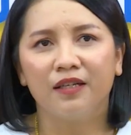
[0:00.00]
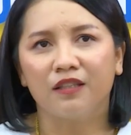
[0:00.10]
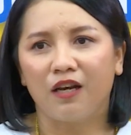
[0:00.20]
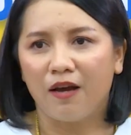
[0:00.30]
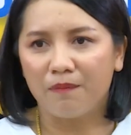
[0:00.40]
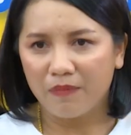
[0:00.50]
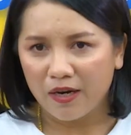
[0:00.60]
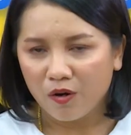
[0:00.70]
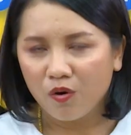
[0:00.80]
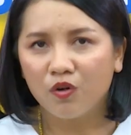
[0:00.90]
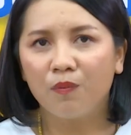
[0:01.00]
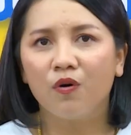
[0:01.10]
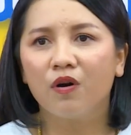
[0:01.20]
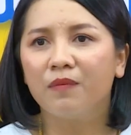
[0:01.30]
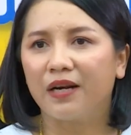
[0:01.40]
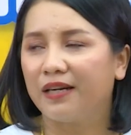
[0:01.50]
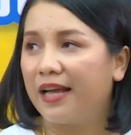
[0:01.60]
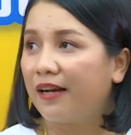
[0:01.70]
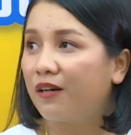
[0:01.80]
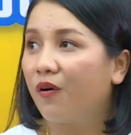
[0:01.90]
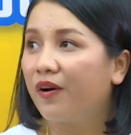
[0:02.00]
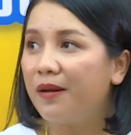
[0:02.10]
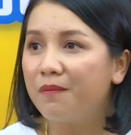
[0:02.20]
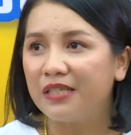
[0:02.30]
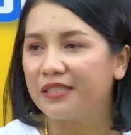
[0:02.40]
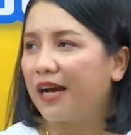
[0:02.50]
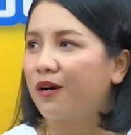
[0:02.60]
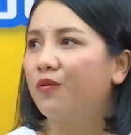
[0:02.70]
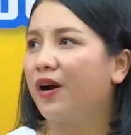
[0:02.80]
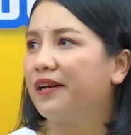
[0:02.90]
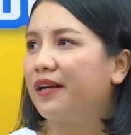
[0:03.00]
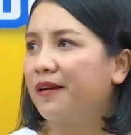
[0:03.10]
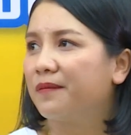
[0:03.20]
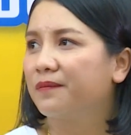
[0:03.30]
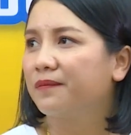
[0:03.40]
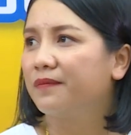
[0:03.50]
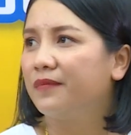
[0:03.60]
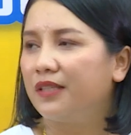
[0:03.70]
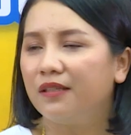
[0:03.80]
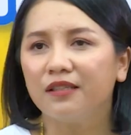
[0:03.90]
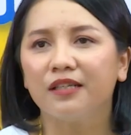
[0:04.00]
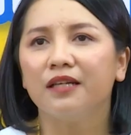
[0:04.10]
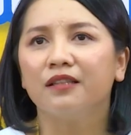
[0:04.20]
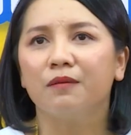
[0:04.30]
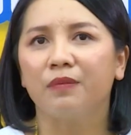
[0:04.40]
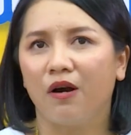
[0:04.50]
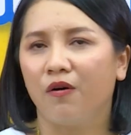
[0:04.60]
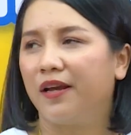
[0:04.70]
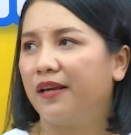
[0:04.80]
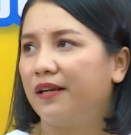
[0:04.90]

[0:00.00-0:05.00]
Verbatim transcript: tập lọc máu pua còn mà đặt ná co cây mình chặt rù ai này chẳng cứ cây tập bật đó này